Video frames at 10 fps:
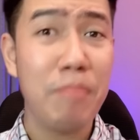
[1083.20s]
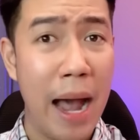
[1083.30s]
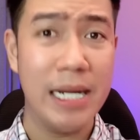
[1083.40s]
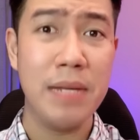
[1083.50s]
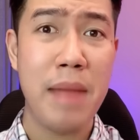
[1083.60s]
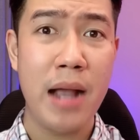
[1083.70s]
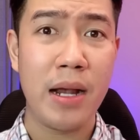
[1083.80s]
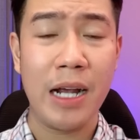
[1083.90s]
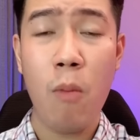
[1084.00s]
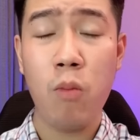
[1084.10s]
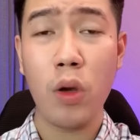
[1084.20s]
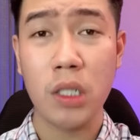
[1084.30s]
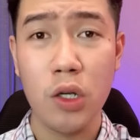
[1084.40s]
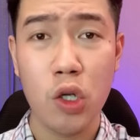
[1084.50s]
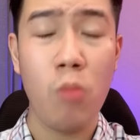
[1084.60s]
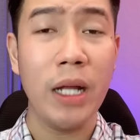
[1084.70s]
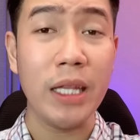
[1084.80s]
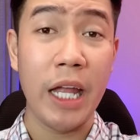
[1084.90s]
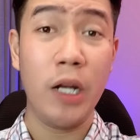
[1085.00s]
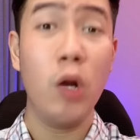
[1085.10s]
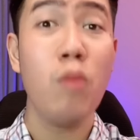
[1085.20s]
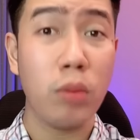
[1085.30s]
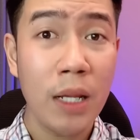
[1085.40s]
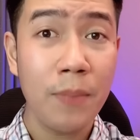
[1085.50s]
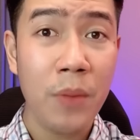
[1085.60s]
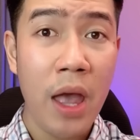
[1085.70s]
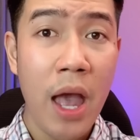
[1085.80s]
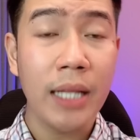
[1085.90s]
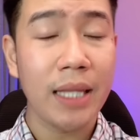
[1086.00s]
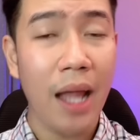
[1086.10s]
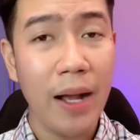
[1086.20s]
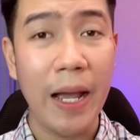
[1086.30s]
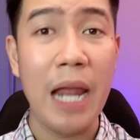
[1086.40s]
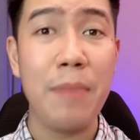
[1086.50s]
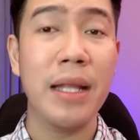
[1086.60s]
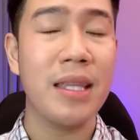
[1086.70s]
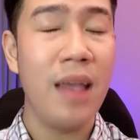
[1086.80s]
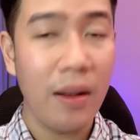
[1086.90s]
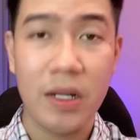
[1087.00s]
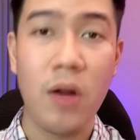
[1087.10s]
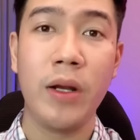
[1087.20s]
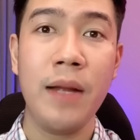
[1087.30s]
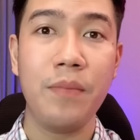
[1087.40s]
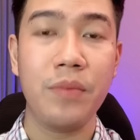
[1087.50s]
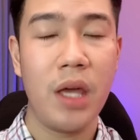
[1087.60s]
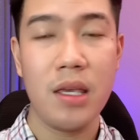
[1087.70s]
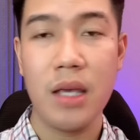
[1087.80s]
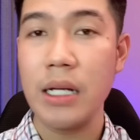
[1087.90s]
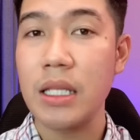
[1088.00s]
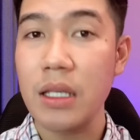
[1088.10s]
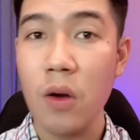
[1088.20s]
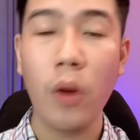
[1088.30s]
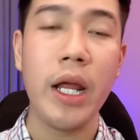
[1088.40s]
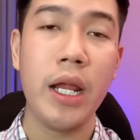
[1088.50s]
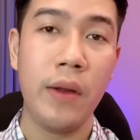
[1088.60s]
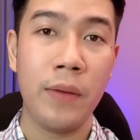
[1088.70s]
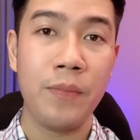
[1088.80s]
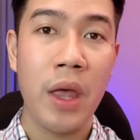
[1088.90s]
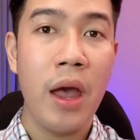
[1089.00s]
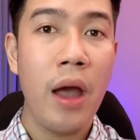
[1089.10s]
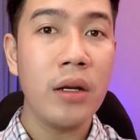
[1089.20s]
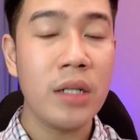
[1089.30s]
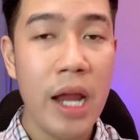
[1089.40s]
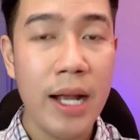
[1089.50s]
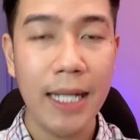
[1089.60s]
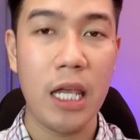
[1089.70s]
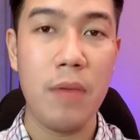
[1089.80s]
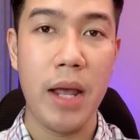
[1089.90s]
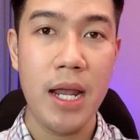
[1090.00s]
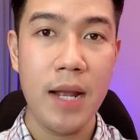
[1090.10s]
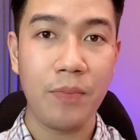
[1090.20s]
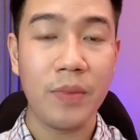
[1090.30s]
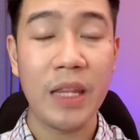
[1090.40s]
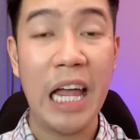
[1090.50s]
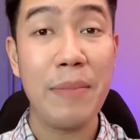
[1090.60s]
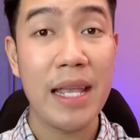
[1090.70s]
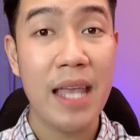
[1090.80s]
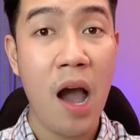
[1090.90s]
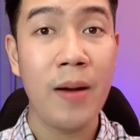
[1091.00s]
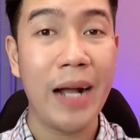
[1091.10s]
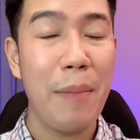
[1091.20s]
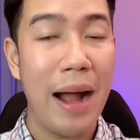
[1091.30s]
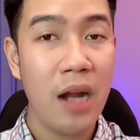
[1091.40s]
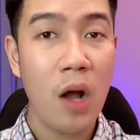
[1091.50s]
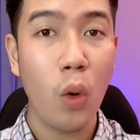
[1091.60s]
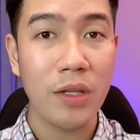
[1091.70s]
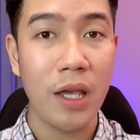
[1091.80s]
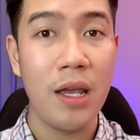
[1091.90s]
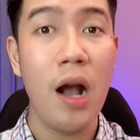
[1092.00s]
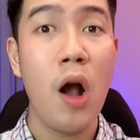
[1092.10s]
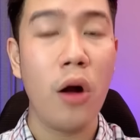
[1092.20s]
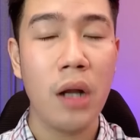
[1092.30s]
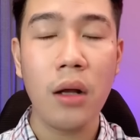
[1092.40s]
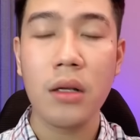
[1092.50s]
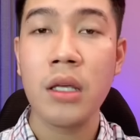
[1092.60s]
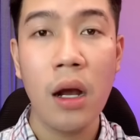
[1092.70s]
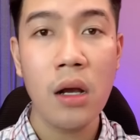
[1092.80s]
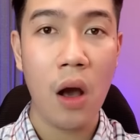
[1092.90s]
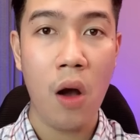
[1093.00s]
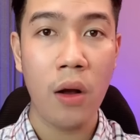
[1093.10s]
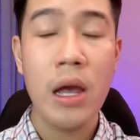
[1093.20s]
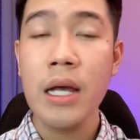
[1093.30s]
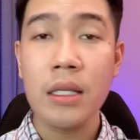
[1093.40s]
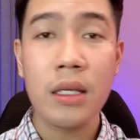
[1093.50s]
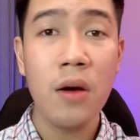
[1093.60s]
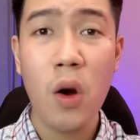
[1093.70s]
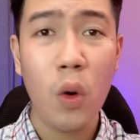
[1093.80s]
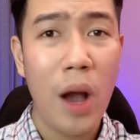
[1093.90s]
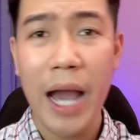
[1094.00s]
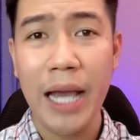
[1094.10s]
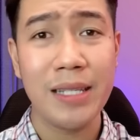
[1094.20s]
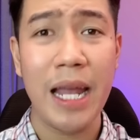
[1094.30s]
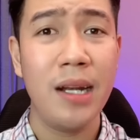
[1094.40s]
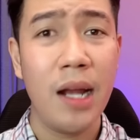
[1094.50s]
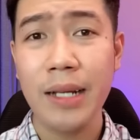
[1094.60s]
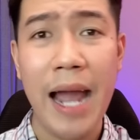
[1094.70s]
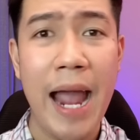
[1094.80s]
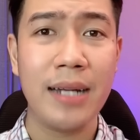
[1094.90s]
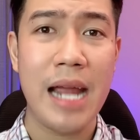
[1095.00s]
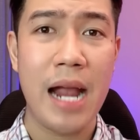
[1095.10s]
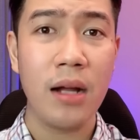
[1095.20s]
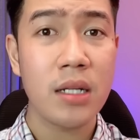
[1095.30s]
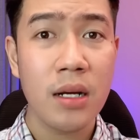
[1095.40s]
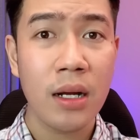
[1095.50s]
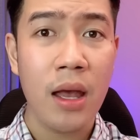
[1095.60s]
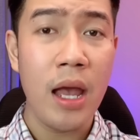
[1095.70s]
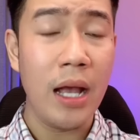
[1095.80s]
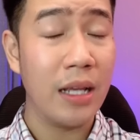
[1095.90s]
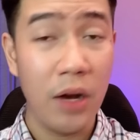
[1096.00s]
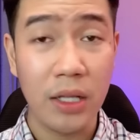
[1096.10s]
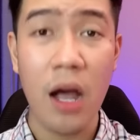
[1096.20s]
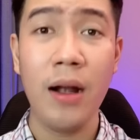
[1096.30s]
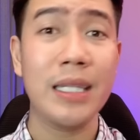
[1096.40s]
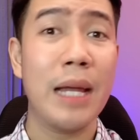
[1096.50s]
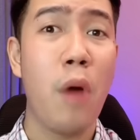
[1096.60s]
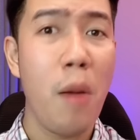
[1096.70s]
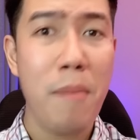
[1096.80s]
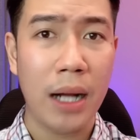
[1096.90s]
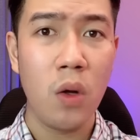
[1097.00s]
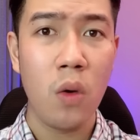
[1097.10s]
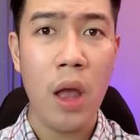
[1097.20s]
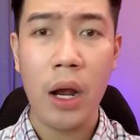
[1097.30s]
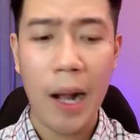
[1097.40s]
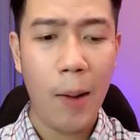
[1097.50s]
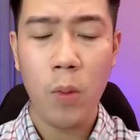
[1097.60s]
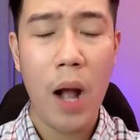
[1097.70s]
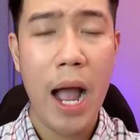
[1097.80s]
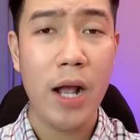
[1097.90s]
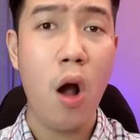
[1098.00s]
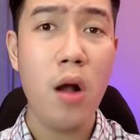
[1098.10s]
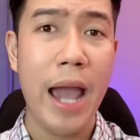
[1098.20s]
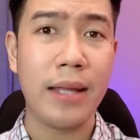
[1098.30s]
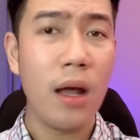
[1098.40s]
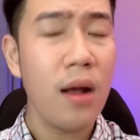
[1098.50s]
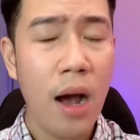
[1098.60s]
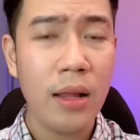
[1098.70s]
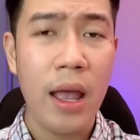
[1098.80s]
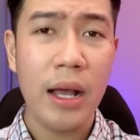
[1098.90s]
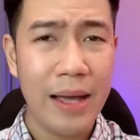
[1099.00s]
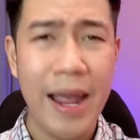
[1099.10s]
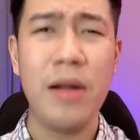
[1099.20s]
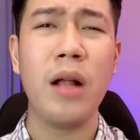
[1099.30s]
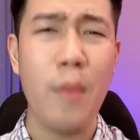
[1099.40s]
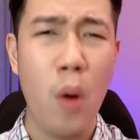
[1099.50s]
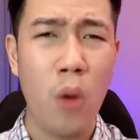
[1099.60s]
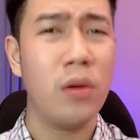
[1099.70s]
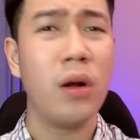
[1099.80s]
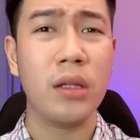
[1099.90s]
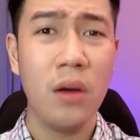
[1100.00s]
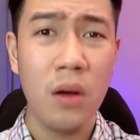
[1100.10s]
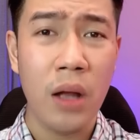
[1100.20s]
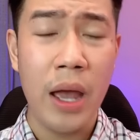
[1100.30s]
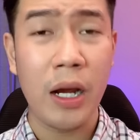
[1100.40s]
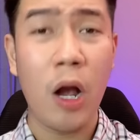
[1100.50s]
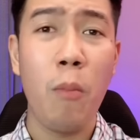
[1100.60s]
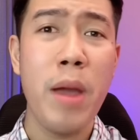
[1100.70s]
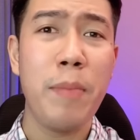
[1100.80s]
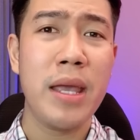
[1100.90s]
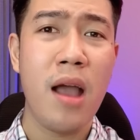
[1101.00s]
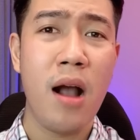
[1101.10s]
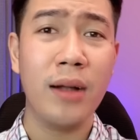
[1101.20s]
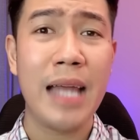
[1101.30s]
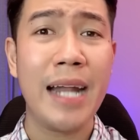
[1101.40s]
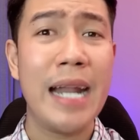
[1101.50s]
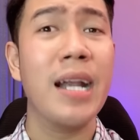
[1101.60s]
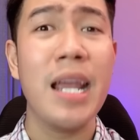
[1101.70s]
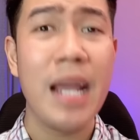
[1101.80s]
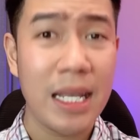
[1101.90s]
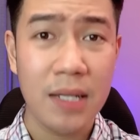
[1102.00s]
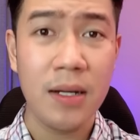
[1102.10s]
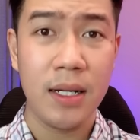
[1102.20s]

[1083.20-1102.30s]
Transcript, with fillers: bài đánh bạc không có sử dụng cái tiền đúng mục đích tới khi mà chết rồi đó thì vẫn chưa có đi được riêng cái chị mỹ tới bây giờ cái mã đất của chị ở hòn đất vẫn còn chưa có ai xây lên khang trang hết trơn á người thân người ta bỏ mặt luôn không có ai ngó ngàng tới hết nghe rất là buồn rất là thương không biết bây giờ người ta đã đi hay chưa